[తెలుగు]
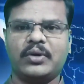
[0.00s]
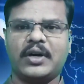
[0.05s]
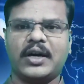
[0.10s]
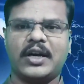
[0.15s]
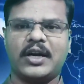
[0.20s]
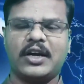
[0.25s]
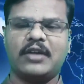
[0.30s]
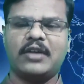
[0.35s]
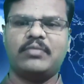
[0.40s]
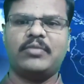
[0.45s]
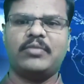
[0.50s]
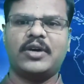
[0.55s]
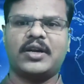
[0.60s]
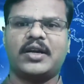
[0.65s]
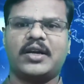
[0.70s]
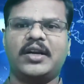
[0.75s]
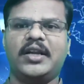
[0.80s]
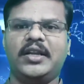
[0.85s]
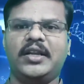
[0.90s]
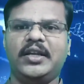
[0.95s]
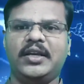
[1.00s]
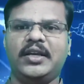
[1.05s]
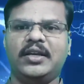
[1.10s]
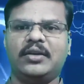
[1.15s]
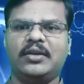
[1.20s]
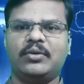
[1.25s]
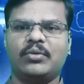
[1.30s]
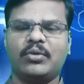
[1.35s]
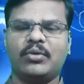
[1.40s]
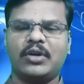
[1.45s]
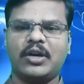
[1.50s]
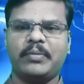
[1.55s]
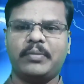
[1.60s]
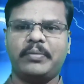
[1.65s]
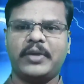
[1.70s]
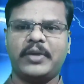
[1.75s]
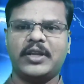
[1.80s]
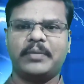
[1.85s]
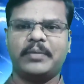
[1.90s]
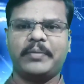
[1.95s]
కట్ ఆఫ్ మార్క్ అనేది నూట
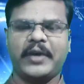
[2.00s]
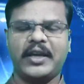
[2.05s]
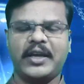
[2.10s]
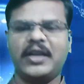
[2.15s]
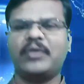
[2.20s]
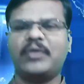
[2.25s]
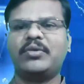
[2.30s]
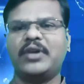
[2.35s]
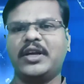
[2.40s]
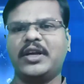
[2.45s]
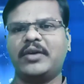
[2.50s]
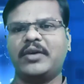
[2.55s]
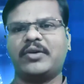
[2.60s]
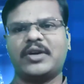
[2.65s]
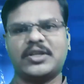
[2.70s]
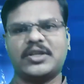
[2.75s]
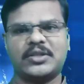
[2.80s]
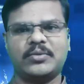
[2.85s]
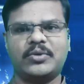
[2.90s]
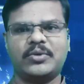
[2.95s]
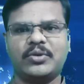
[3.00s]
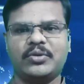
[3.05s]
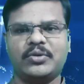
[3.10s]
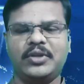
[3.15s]
పది పైనే ఉండే అవకాశం